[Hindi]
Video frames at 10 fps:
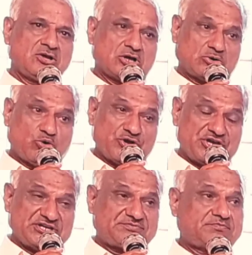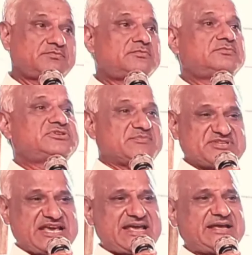और कोई ये
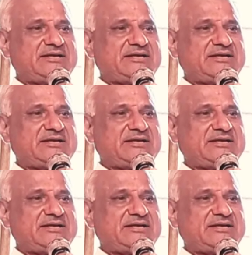समझे